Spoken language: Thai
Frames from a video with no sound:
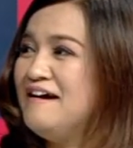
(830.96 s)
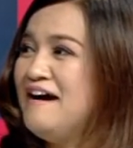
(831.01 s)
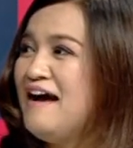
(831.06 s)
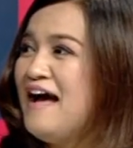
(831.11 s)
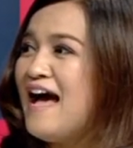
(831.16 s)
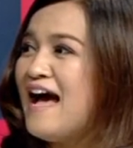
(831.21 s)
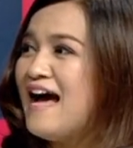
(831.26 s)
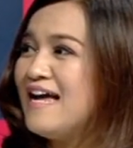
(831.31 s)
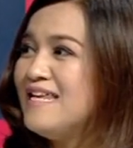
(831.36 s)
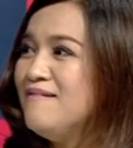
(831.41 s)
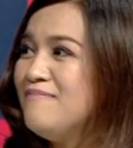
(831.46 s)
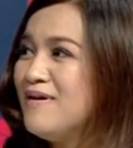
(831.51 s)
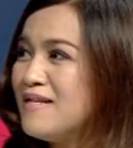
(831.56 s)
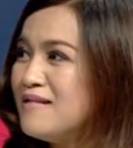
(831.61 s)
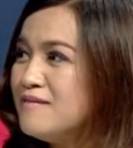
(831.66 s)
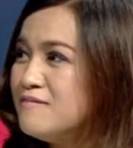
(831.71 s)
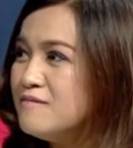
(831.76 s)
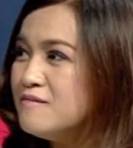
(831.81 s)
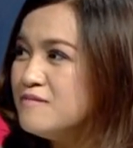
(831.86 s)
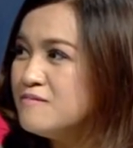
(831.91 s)
้อหาที่มัน
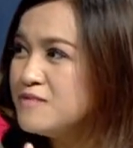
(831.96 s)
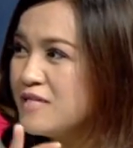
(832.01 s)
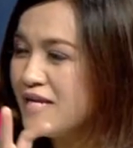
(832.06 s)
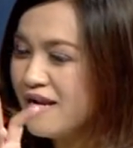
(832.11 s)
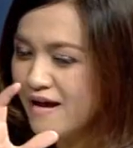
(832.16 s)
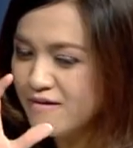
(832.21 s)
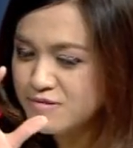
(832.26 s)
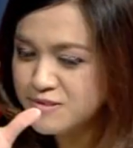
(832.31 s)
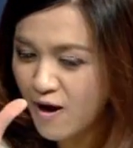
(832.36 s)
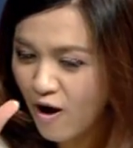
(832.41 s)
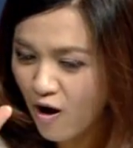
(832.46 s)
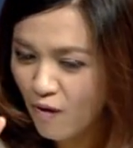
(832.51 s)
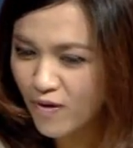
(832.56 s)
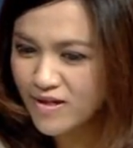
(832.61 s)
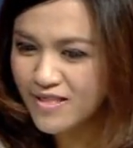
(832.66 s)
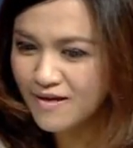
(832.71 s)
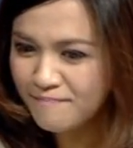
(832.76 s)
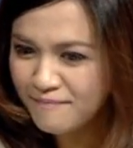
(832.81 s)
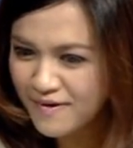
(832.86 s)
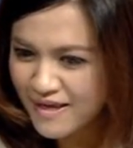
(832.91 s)
สอว่า
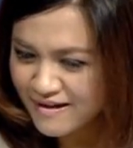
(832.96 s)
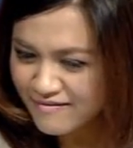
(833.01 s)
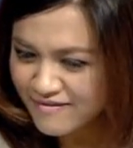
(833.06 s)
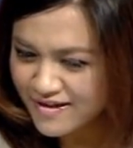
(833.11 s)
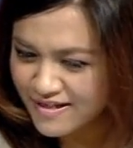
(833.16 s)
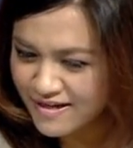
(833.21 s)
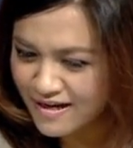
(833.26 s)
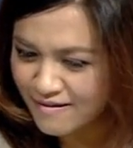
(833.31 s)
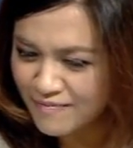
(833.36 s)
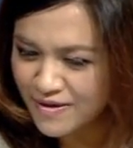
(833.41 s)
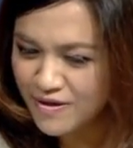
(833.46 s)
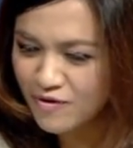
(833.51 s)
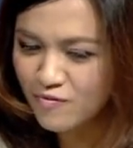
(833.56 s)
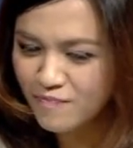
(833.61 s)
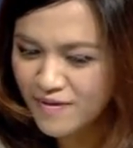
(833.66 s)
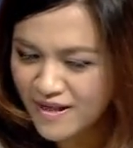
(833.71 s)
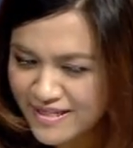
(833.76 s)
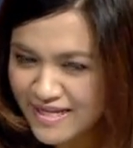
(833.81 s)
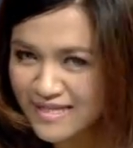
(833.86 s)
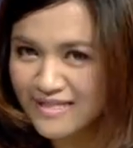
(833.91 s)
จะผิดรัฐธรรมนูญ
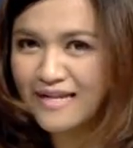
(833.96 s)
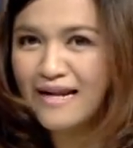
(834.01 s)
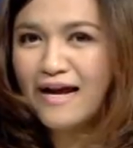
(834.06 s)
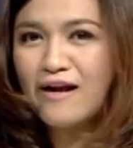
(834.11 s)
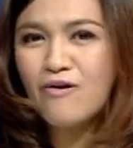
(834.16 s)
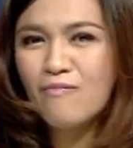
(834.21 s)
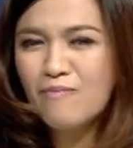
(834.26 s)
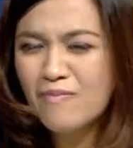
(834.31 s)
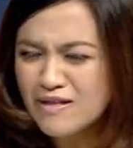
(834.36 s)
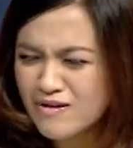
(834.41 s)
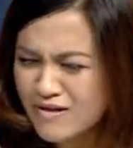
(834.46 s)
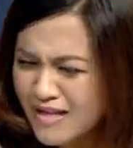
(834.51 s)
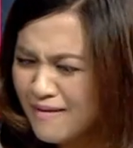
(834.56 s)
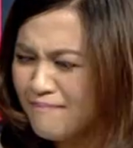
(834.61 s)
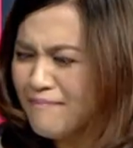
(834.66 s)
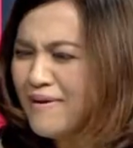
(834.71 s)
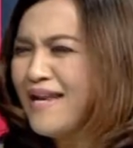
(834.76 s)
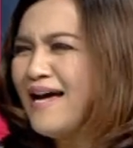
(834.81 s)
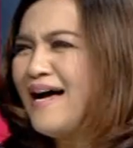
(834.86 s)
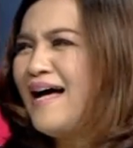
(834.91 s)
ผิดเจตนารมณ์มันก็
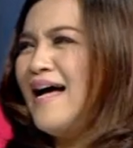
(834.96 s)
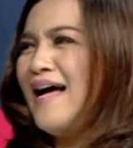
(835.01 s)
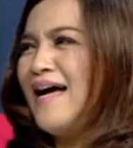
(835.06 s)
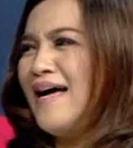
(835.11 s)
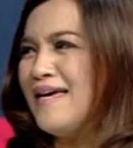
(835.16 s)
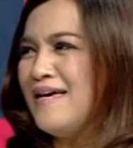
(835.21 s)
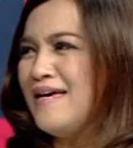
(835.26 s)
ทำไม่ได้ใช่